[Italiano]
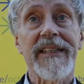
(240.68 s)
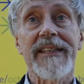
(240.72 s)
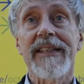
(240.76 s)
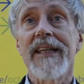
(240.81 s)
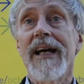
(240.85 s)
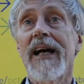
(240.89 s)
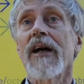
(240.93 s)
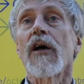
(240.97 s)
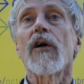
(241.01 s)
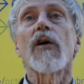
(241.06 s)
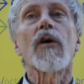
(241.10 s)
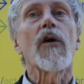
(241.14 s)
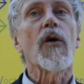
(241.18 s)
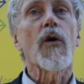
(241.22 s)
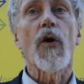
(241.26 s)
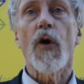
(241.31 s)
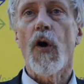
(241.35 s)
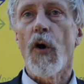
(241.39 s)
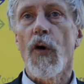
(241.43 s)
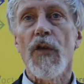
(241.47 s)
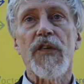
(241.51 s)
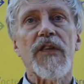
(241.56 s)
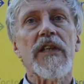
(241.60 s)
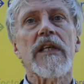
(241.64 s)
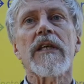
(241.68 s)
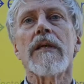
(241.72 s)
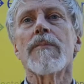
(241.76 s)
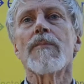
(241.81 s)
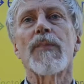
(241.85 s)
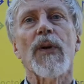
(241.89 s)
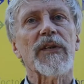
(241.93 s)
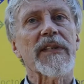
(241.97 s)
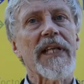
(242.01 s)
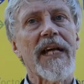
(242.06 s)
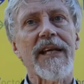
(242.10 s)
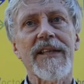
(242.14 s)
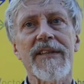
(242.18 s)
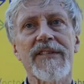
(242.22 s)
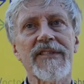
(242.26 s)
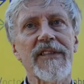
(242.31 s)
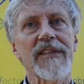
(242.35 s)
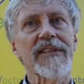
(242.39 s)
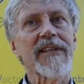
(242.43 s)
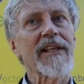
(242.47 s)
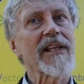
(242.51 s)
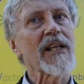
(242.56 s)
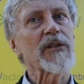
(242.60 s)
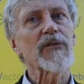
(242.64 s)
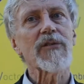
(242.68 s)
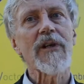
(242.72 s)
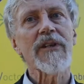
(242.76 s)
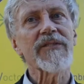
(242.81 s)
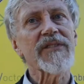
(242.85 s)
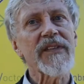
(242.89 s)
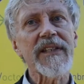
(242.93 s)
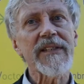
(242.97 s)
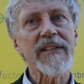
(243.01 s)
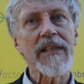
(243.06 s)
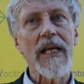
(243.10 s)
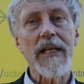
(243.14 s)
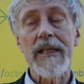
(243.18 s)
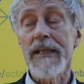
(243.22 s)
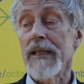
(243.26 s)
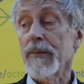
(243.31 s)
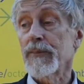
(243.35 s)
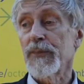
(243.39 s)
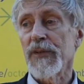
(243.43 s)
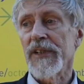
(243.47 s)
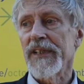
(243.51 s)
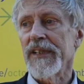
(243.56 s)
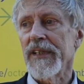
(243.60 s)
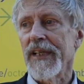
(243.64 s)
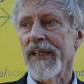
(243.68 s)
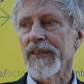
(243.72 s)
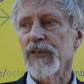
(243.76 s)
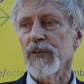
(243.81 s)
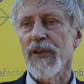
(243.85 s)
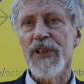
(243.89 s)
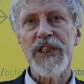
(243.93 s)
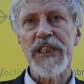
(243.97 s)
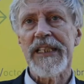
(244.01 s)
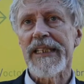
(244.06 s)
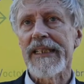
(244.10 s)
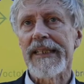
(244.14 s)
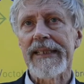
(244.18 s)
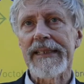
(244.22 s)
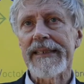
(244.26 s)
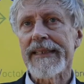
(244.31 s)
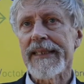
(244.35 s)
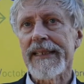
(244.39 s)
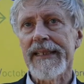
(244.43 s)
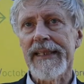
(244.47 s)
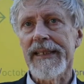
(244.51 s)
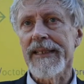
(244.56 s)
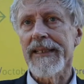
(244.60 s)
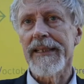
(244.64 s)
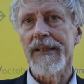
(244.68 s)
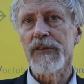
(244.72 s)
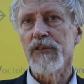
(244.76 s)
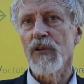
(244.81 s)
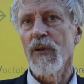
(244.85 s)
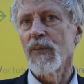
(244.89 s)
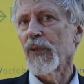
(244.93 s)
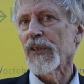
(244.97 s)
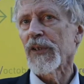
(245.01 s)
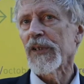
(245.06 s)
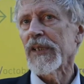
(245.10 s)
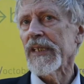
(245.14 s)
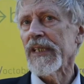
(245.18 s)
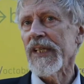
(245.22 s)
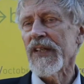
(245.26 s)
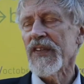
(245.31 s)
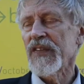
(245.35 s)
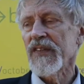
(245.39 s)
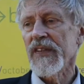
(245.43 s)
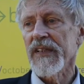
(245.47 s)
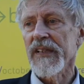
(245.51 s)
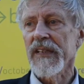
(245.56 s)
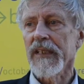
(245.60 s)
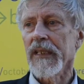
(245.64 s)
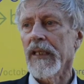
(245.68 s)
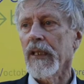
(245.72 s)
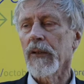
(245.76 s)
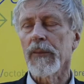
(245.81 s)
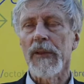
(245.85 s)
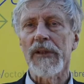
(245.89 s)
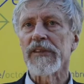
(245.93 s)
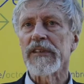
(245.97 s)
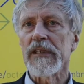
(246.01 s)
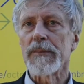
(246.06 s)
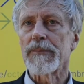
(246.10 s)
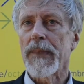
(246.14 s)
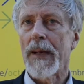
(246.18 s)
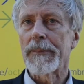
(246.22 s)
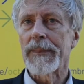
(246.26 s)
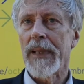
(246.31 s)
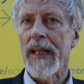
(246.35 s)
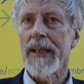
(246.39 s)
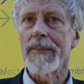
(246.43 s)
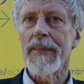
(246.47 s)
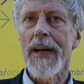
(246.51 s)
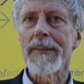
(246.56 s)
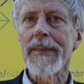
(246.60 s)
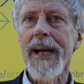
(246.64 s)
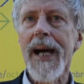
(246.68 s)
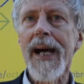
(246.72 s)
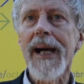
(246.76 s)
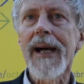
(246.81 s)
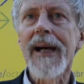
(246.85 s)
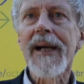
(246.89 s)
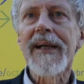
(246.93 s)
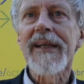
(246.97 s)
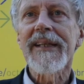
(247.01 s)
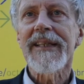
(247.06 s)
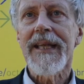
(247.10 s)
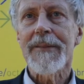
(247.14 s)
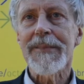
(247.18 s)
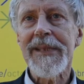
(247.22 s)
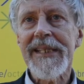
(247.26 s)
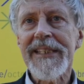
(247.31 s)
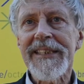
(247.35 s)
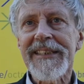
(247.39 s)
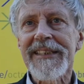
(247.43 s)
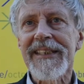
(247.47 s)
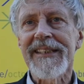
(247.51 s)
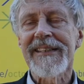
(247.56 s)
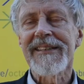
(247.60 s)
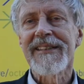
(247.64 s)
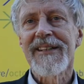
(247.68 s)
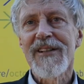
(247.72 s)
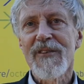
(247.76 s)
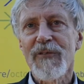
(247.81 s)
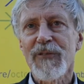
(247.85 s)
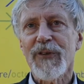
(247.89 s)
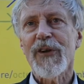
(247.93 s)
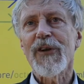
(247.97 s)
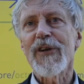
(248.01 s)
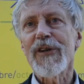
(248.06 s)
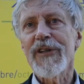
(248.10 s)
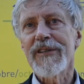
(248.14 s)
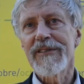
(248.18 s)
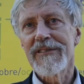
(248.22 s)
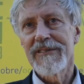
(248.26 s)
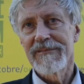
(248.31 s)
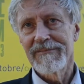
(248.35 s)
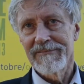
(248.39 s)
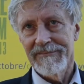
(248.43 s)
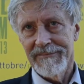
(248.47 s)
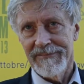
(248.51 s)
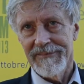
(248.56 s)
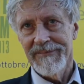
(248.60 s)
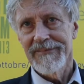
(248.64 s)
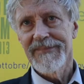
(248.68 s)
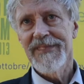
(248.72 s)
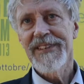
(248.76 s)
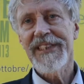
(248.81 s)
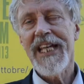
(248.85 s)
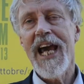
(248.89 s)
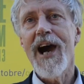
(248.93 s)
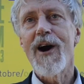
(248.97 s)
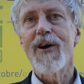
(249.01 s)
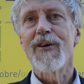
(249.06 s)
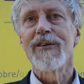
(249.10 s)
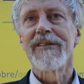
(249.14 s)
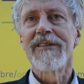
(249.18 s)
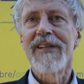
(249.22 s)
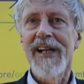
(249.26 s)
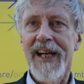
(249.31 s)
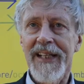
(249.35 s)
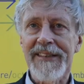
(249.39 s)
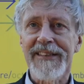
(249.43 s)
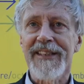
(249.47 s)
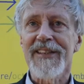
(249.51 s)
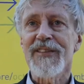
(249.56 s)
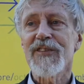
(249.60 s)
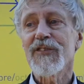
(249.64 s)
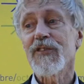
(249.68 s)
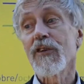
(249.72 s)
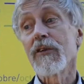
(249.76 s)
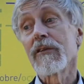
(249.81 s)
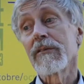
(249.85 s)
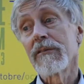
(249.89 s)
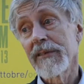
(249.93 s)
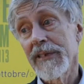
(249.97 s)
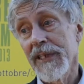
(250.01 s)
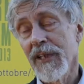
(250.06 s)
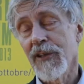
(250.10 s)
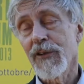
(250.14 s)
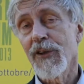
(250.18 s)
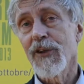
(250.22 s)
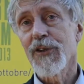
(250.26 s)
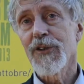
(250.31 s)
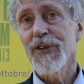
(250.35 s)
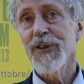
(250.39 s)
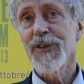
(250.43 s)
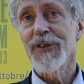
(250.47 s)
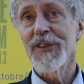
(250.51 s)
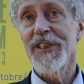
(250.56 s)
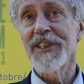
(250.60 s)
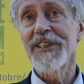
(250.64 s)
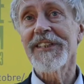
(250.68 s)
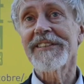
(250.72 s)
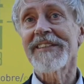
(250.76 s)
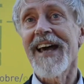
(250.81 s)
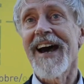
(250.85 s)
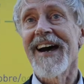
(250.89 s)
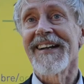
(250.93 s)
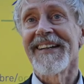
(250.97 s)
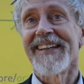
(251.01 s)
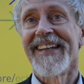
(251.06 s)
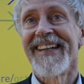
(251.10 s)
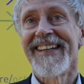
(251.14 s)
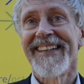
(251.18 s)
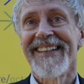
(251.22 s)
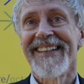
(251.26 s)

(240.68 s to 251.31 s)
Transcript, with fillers: che ha così importanza nella tua vita e le tue scelte e il tuo modo di essere che è quello di papà e mamma, capisci? Freud, ciao, adesso inconscio digitale,